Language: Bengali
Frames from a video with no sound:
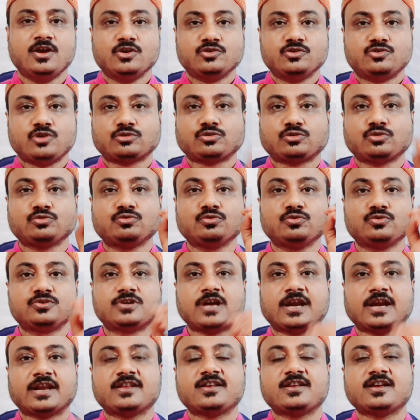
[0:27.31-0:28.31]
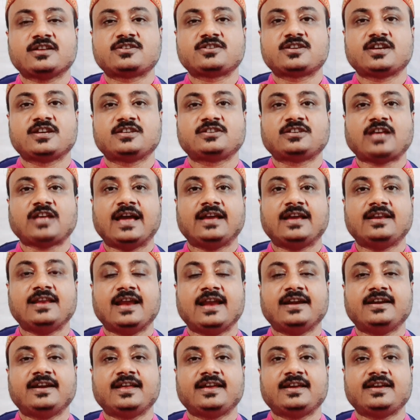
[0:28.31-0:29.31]
যতদূর জানা যাচ্ছে
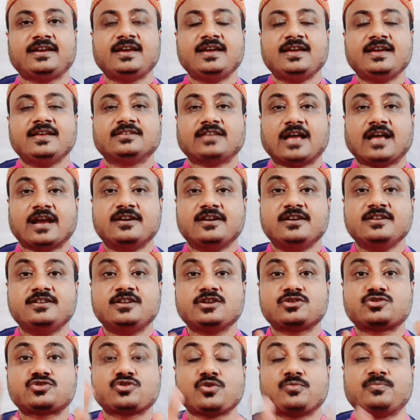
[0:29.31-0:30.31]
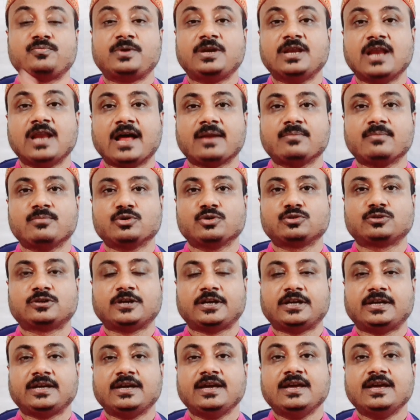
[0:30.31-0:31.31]
থাইল্যান্ডে তার নিজস্ব ভিলার মধ্যে
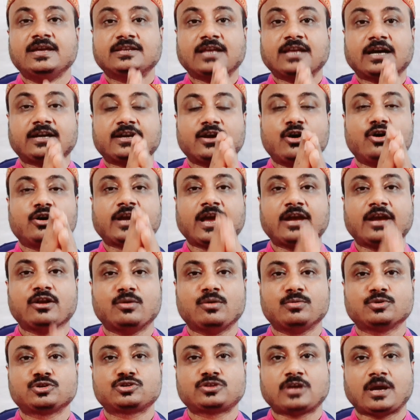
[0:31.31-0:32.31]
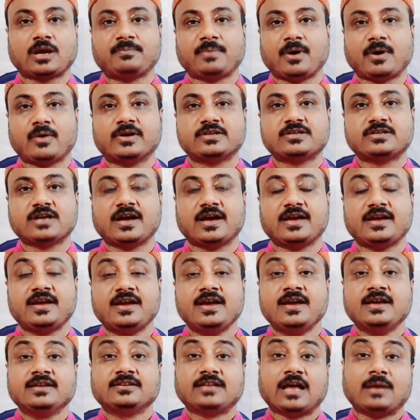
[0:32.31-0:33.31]
তাকে অজ্ঞান অবস্থায় পাওয়া যায়
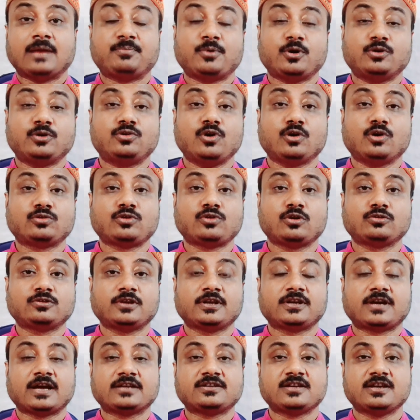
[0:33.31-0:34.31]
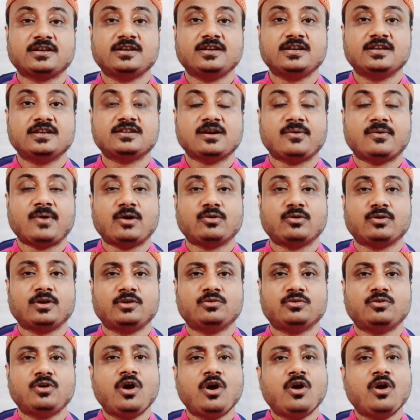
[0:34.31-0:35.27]
তারপর ডক্টরদের কাছে নিয়ে যাওয়া হলেও